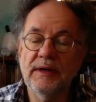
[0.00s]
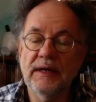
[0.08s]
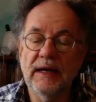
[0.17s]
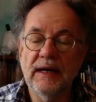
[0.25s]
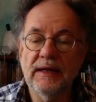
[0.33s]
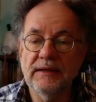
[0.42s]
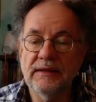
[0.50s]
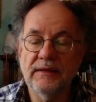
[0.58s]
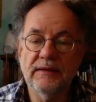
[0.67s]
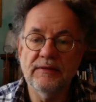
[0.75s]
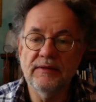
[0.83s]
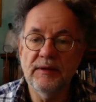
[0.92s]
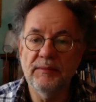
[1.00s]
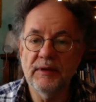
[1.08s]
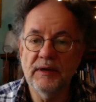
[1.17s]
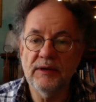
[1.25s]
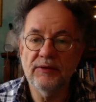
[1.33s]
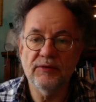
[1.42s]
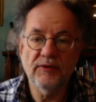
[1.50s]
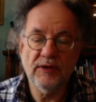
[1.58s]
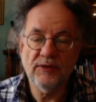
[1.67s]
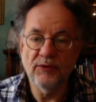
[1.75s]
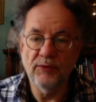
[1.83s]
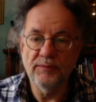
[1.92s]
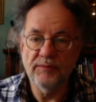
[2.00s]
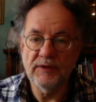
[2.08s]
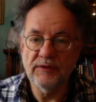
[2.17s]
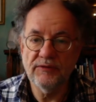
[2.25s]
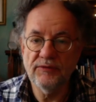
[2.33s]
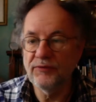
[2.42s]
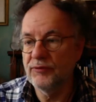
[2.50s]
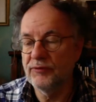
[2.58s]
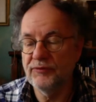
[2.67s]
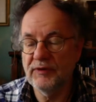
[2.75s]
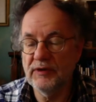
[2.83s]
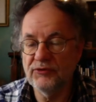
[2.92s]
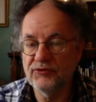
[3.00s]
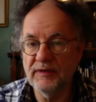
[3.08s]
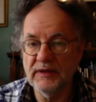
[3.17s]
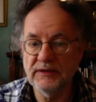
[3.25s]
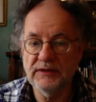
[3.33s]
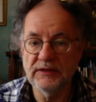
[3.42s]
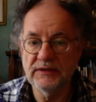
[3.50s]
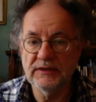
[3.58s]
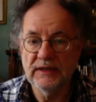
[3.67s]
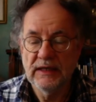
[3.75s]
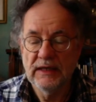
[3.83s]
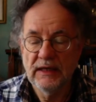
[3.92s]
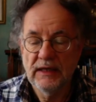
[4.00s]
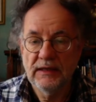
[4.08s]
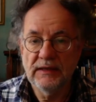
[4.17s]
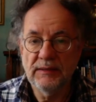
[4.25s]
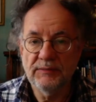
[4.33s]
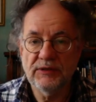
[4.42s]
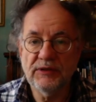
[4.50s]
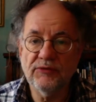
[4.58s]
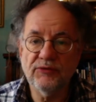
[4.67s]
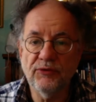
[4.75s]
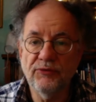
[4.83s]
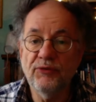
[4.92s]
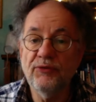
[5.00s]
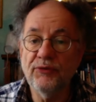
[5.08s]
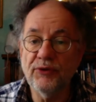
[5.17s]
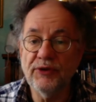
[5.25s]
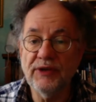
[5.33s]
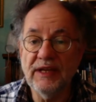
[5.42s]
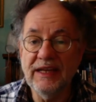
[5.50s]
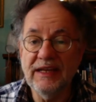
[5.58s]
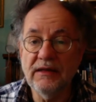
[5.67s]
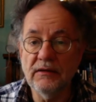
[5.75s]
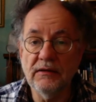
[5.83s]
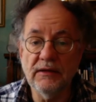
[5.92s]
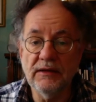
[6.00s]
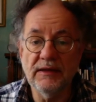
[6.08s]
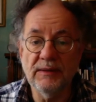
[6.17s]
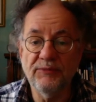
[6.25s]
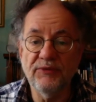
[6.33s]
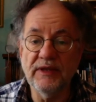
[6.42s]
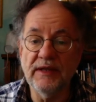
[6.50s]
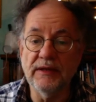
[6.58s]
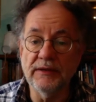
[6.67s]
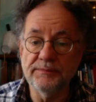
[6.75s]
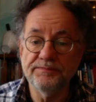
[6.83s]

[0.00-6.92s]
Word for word: ein Thema in Kontakt kommen, das für viele schwierig ist, nämlich das Gefühl von Ekel in der Pflege.